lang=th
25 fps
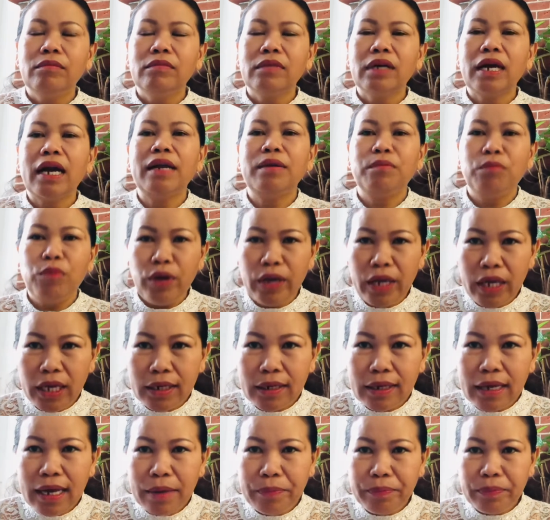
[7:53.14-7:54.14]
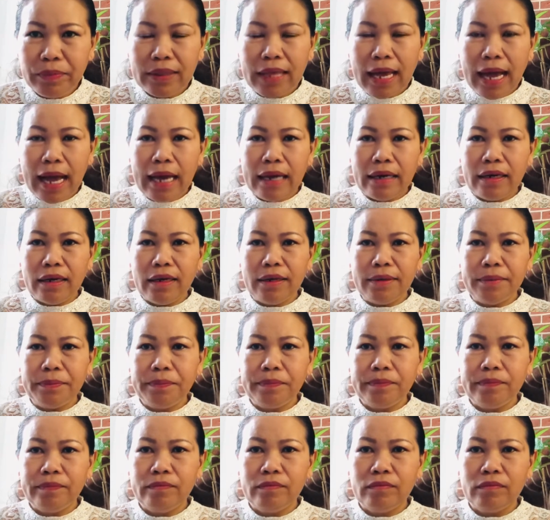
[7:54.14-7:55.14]
ขันบ่เห็นกับตานะ
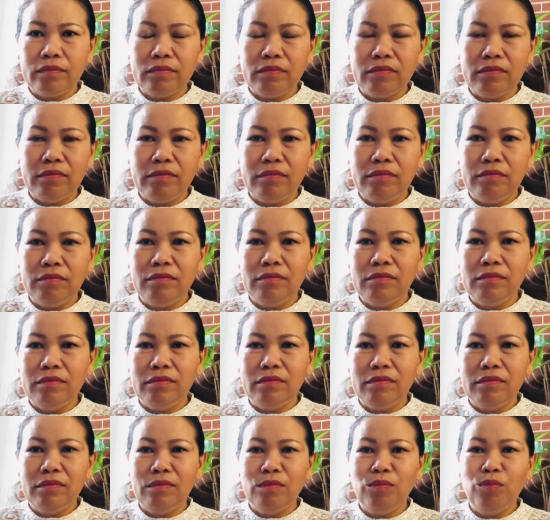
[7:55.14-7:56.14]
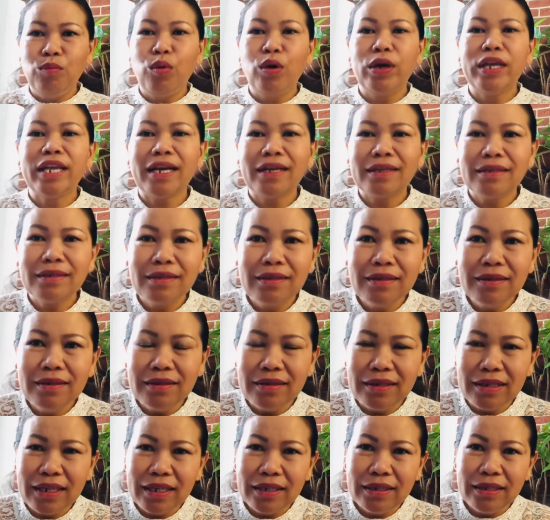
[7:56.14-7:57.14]
บ่อยากซื้อ
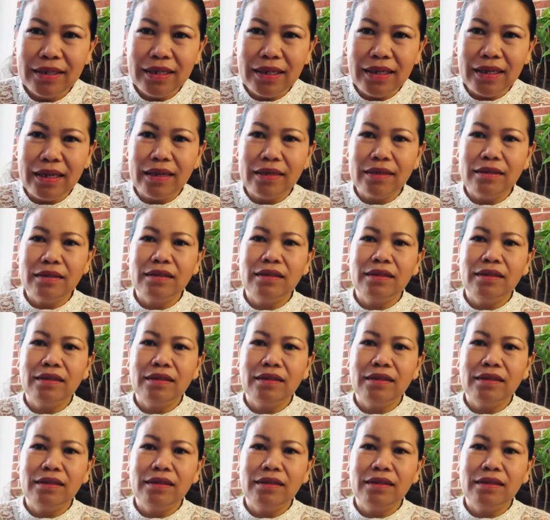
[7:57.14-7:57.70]
จังสี่นะ